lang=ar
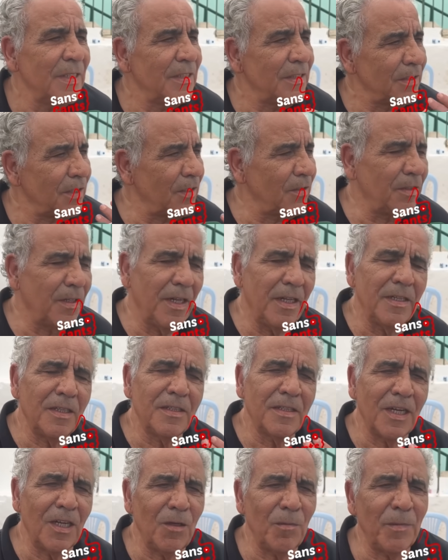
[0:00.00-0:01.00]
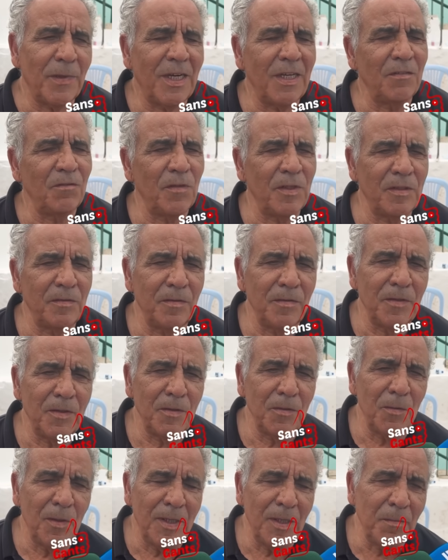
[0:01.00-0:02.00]
تتكلم معاه تفضل
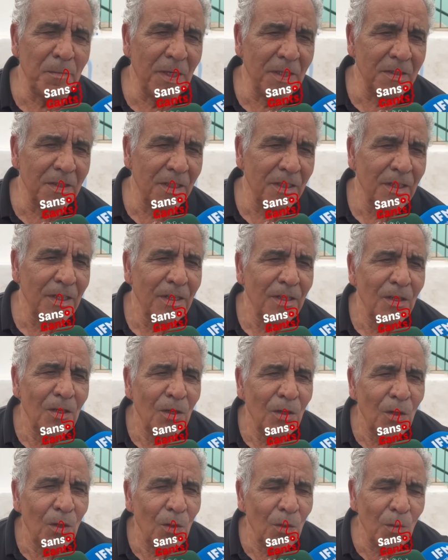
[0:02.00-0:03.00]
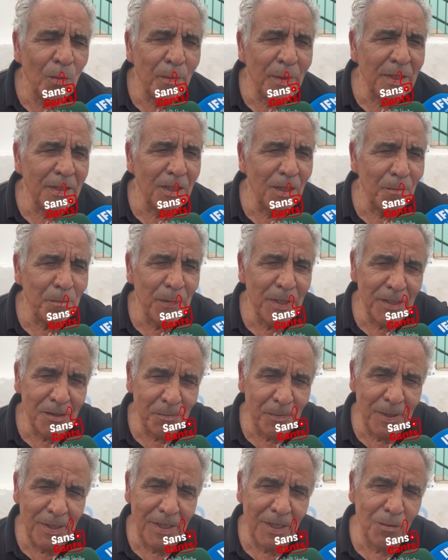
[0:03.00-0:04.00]
معناتها هو معناتها
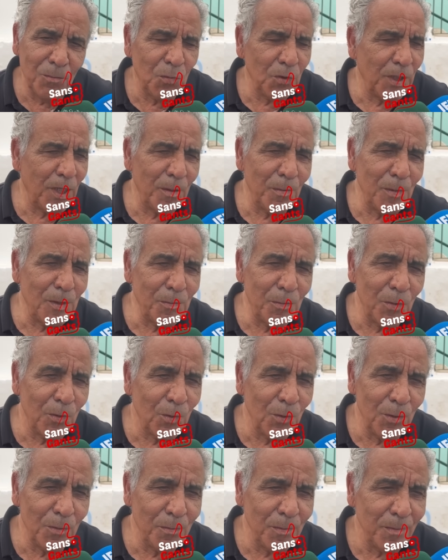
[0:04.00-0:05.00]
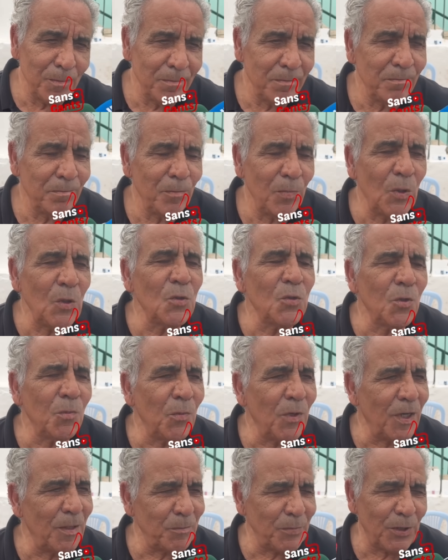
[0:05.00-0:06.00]
بالنسبه لي مدرب لازم يكون بليز
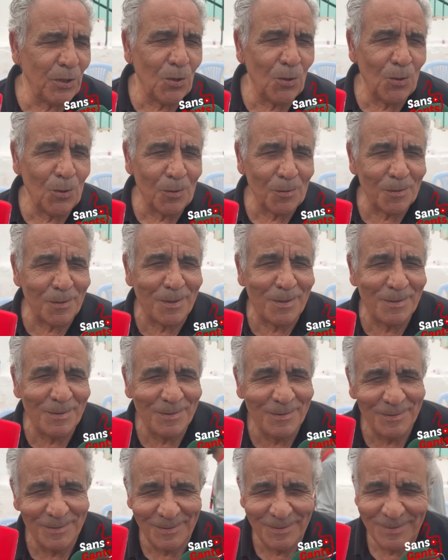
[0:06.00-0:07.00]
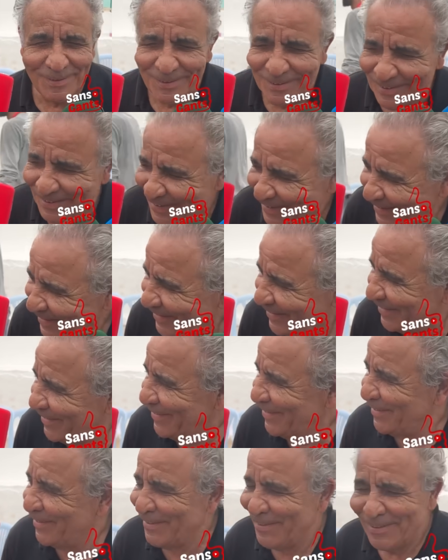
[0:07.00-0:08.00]
موا بسيكولوج بدايه كانت سيئه
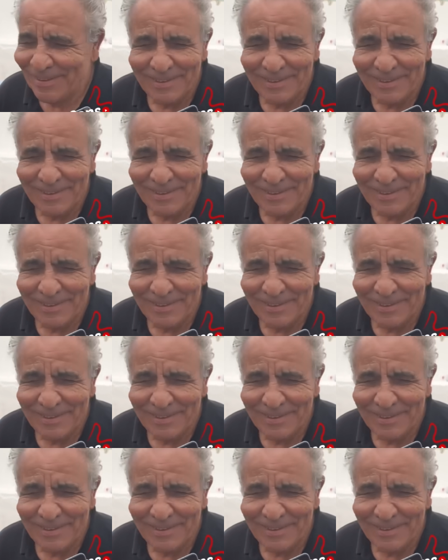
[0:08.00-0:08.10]
الحمد